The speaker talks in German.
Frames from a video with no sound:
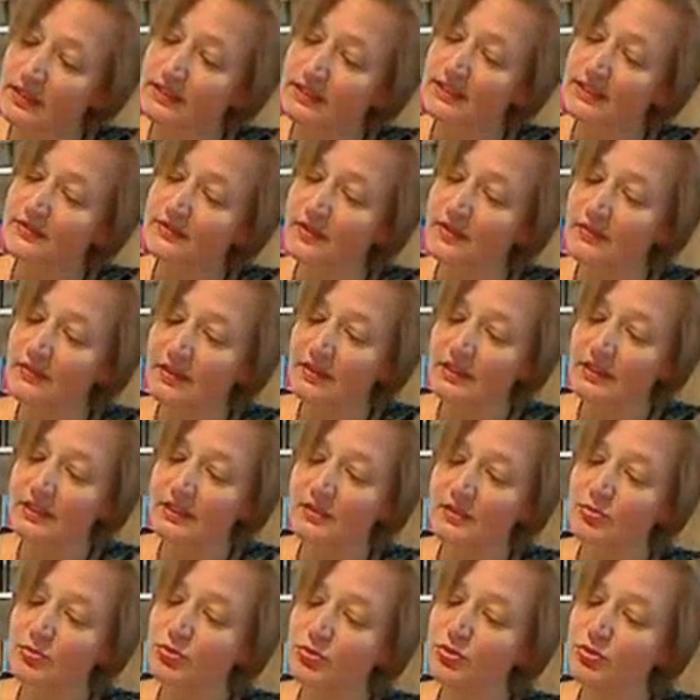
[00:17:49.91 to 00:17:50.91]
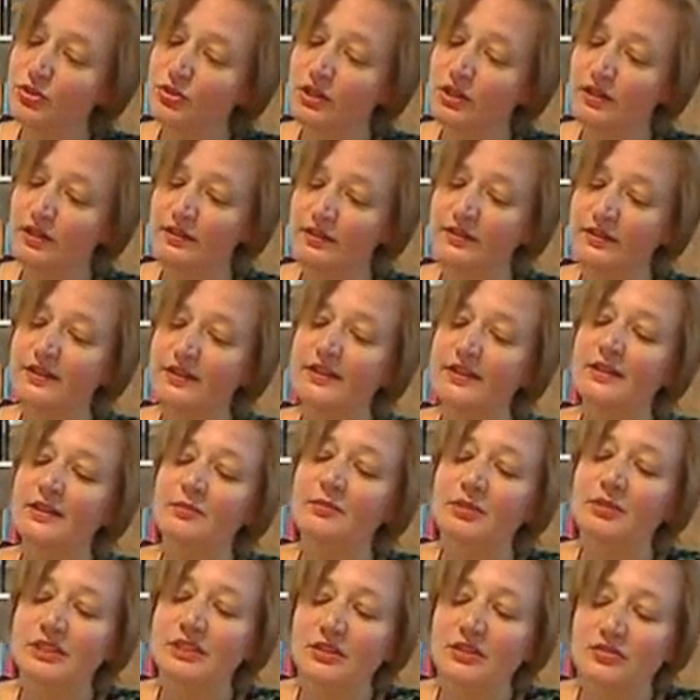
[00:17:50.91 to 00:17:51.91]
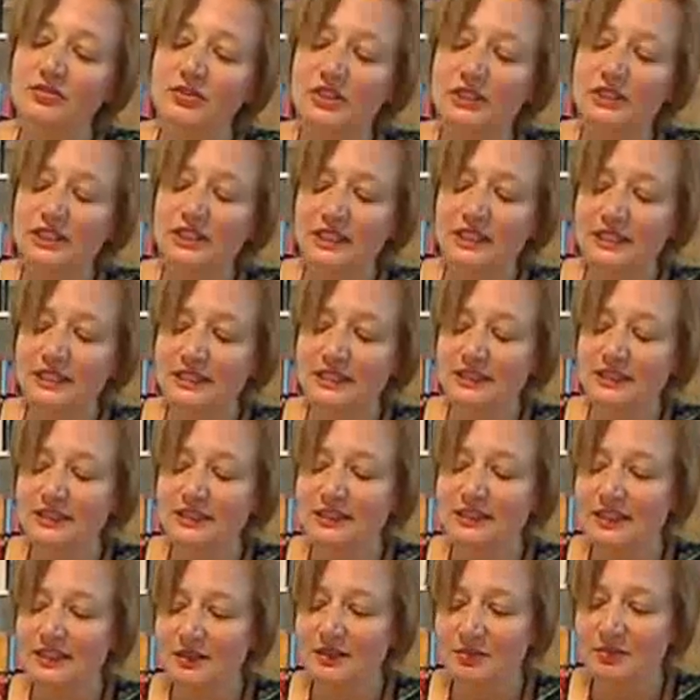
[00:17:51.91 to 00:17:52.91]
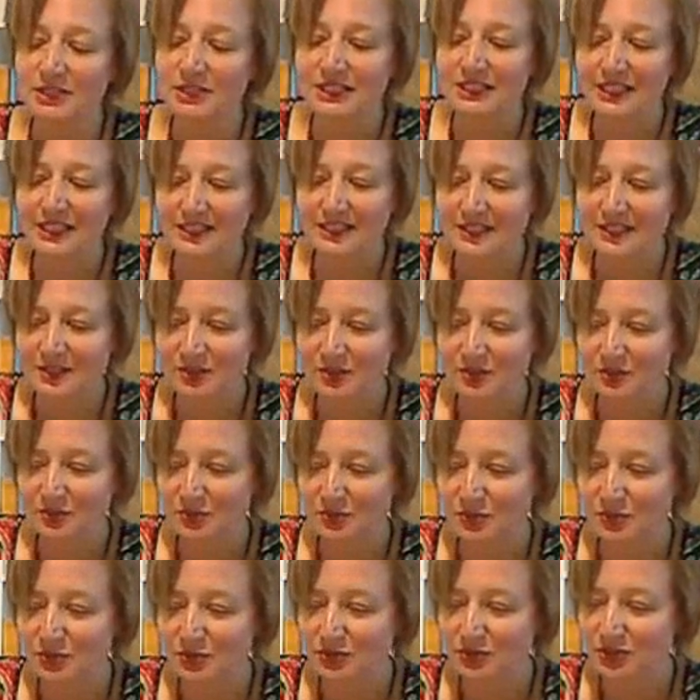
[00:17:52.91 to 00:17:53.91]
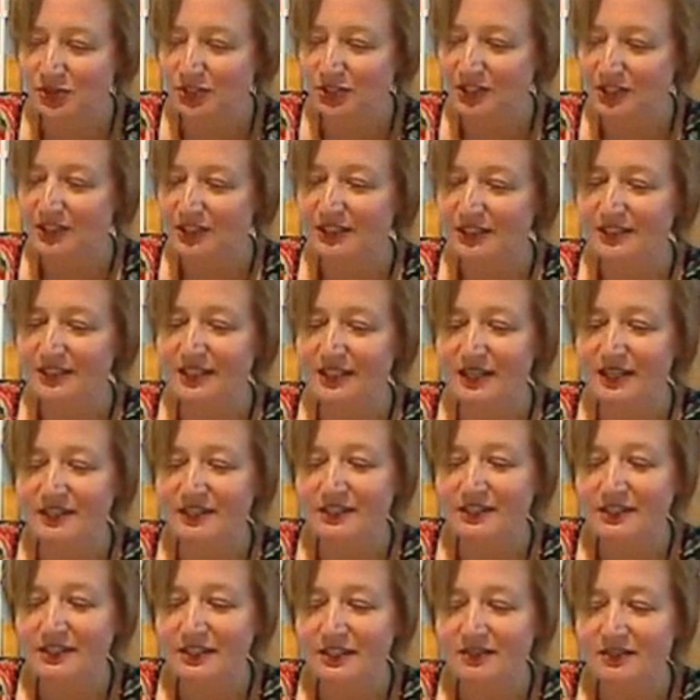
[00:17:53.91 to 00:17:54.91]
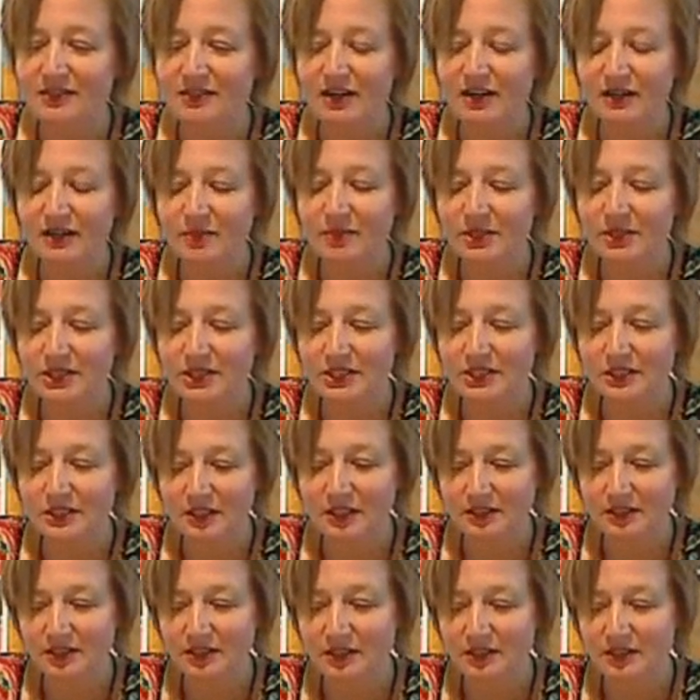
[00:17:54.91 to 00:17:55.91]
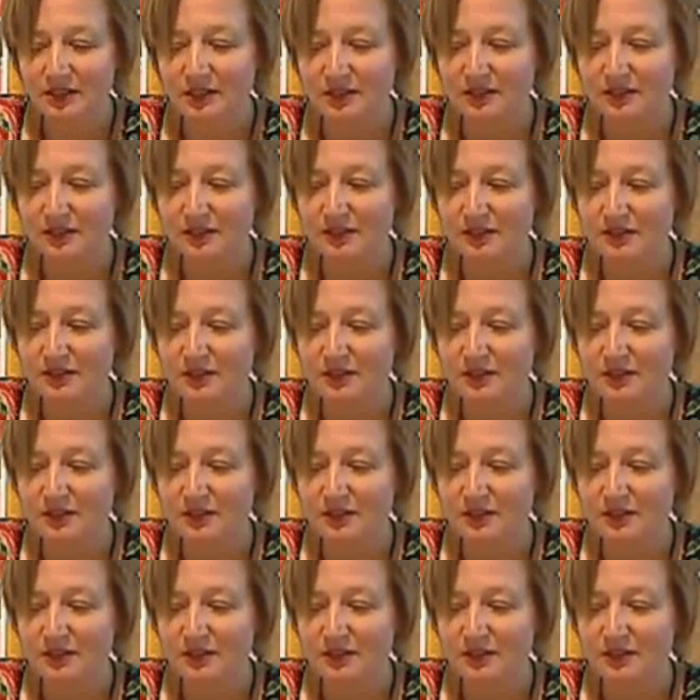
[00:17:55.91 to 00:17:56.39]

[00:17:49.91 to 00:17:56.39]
Zwar war das Büchlein bis auf das letzte Drittel mit Text gefüllt, die Einträge waren aber nicht datiert.